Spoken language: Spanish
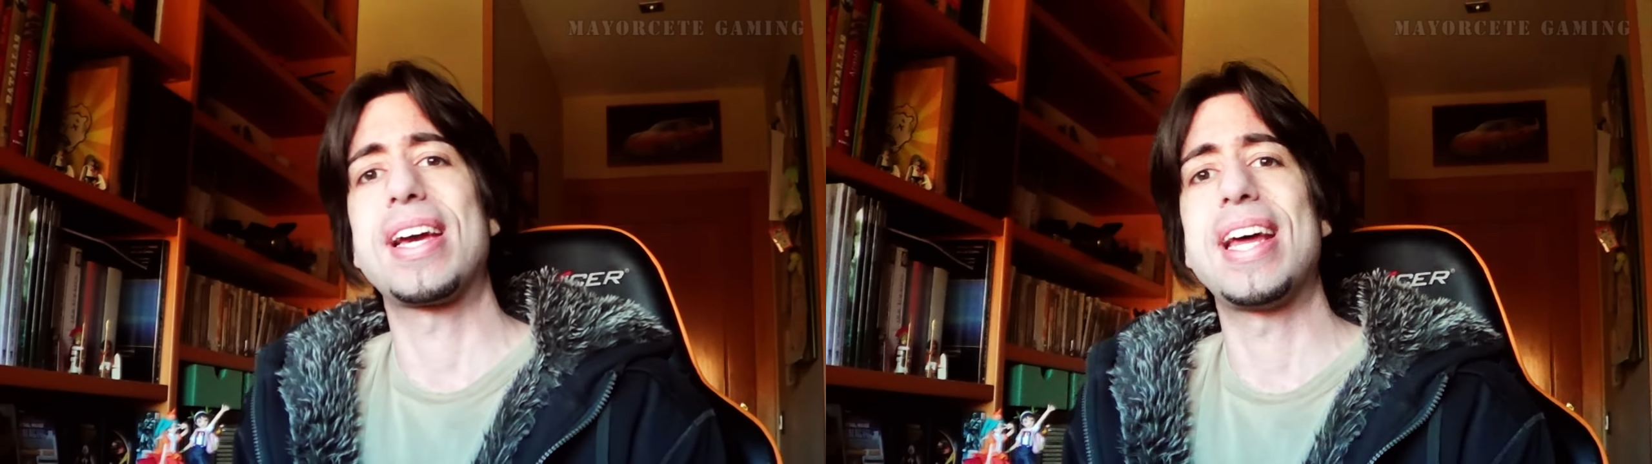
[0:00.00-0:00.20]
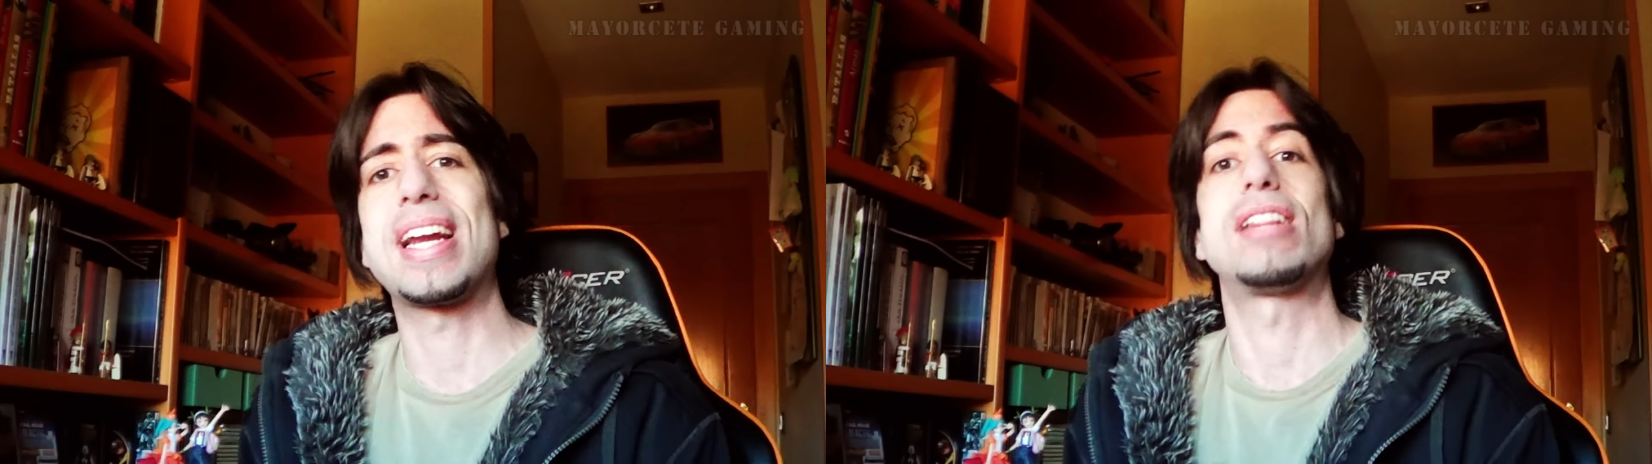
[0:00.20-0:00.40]

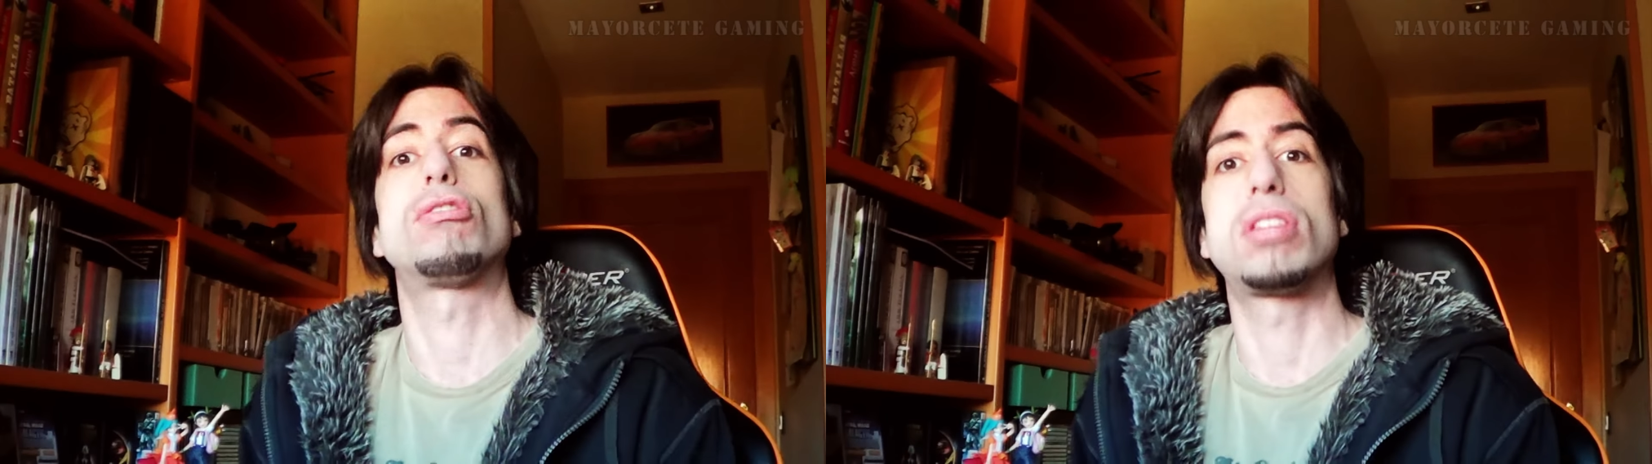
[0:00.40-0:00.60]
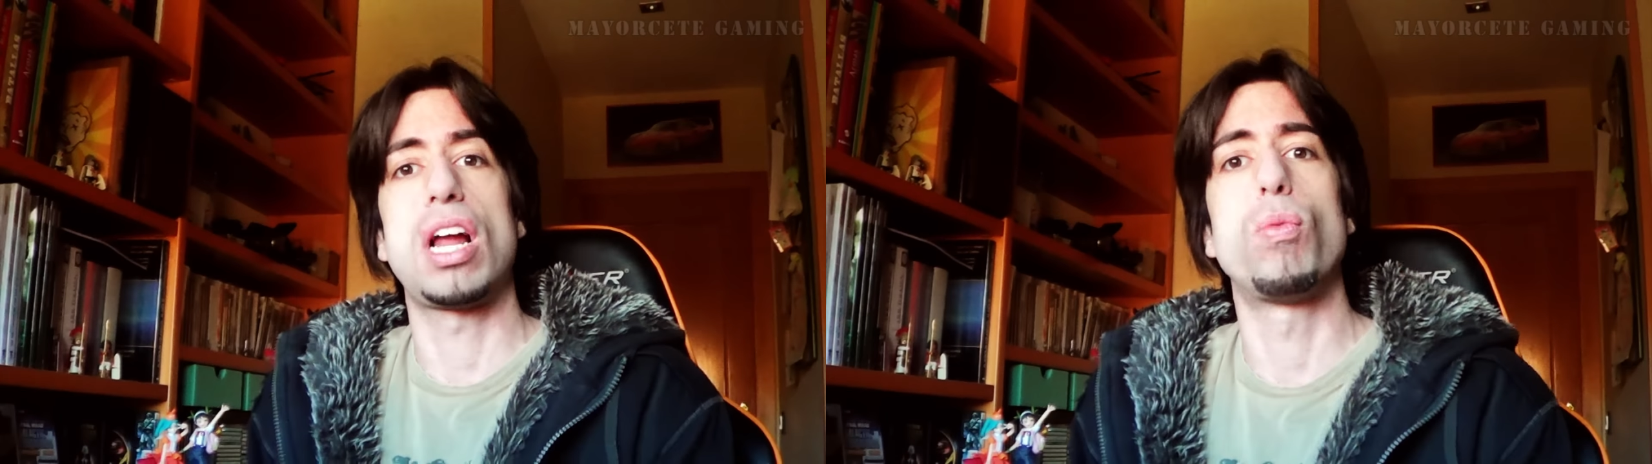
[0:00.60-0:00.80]
crear
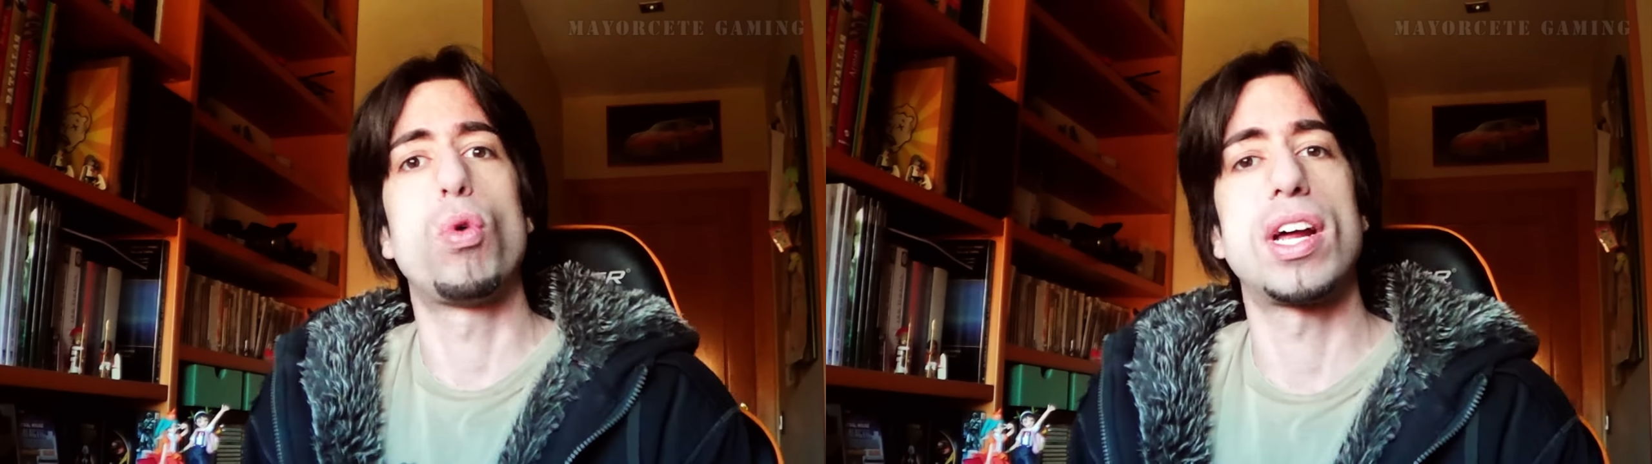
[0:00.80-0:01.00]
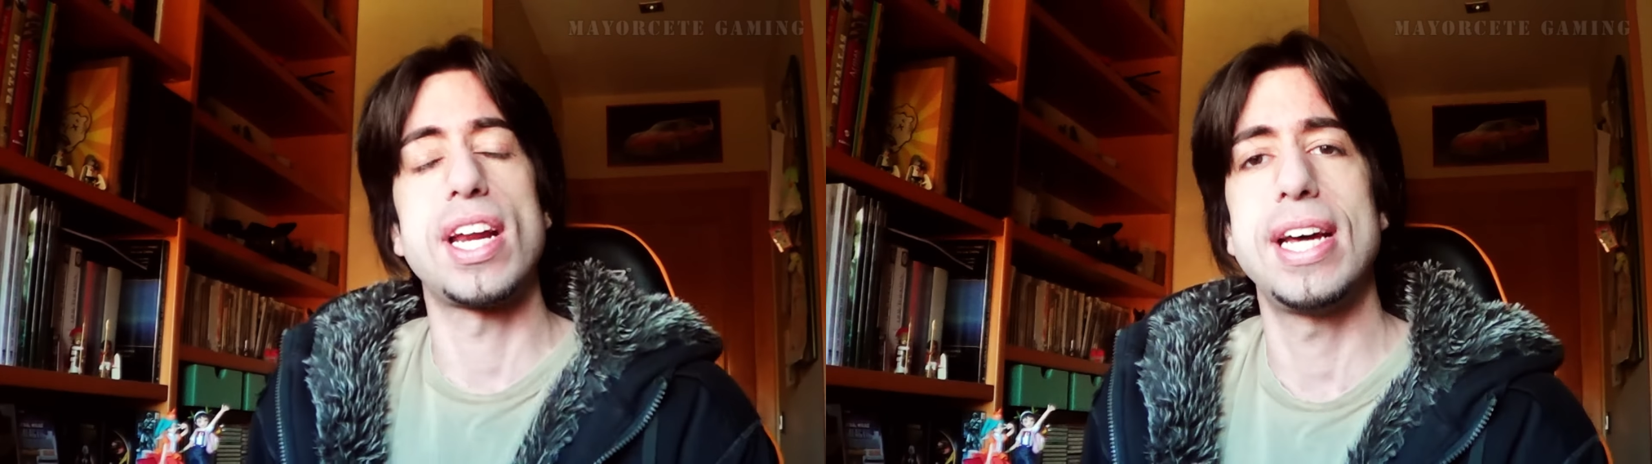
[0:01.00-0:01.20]
Total
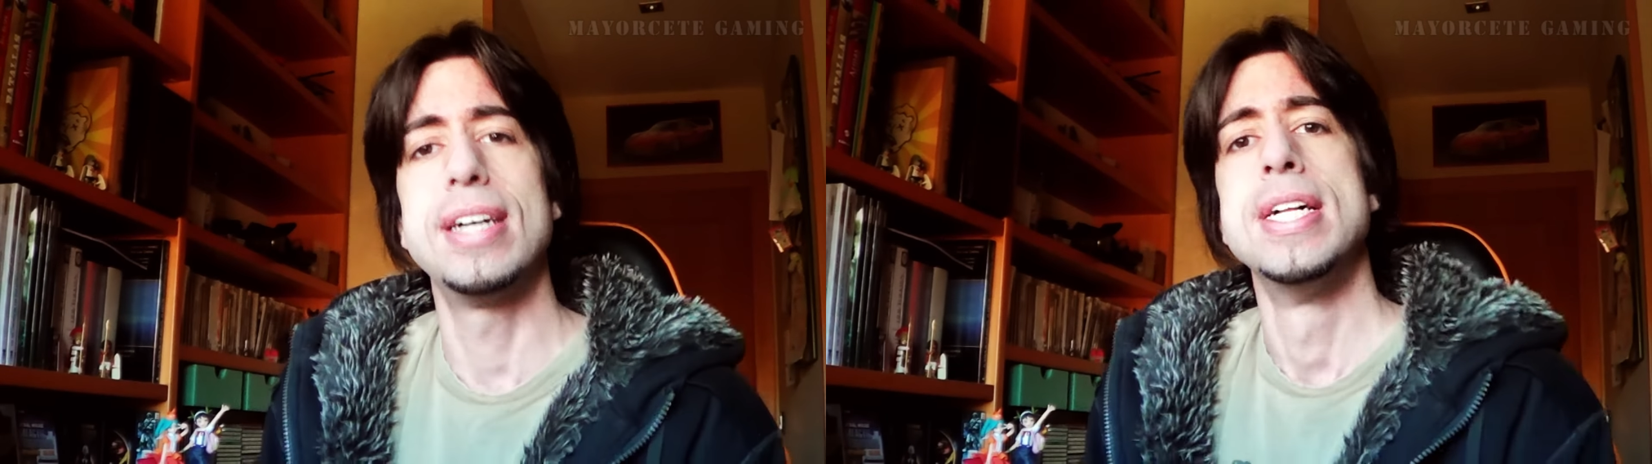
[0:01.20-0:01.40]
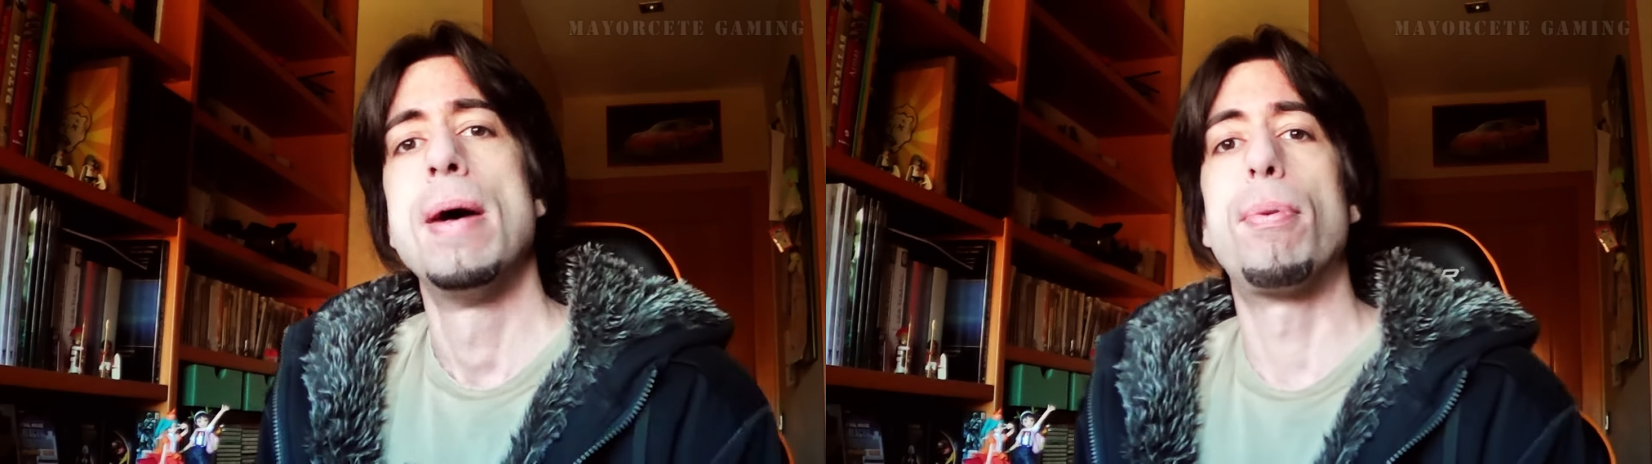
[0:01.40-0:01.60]
War Arena,